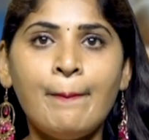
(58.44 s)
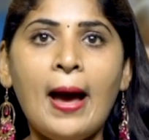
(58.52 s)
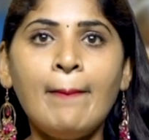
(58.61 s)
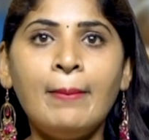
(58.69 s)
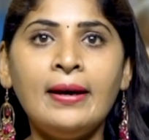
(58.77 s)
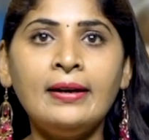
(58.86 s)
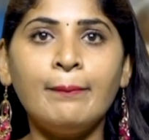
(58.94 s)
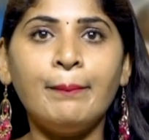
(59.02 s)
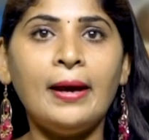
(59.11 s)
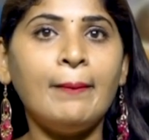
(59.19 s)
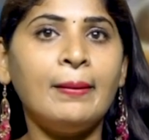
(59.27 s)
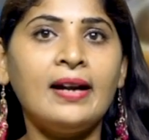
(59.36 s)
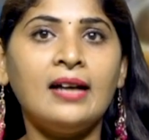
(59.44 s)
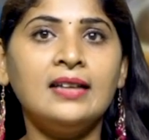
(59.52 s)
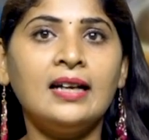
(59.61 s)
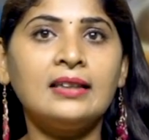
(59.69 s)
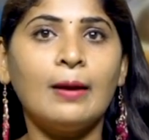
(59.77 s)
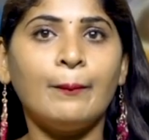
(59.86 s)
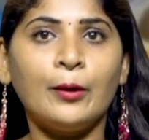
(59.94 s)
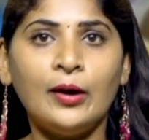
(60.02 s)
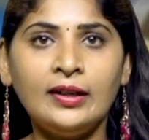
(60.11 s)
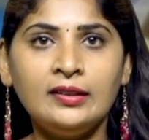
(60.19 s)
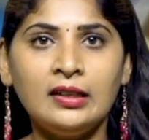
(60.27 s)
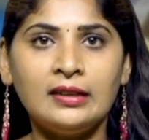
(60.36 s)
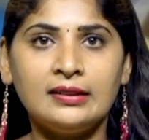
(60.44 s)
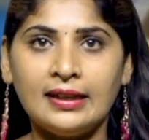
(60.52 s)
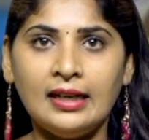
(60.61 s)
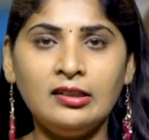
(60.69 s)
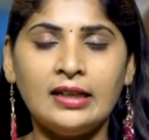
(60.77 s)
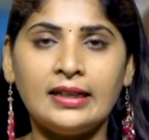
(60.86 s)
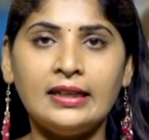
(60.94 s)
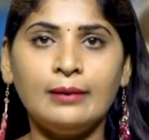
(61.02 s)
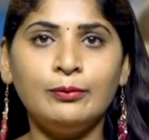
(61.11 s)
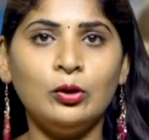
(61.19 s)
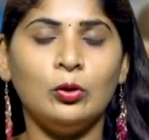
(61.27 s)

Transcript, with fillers: పేపర్ పేపర్ ఆధారిత ప్రొడక్టుల ధరలు తగ్గడంతో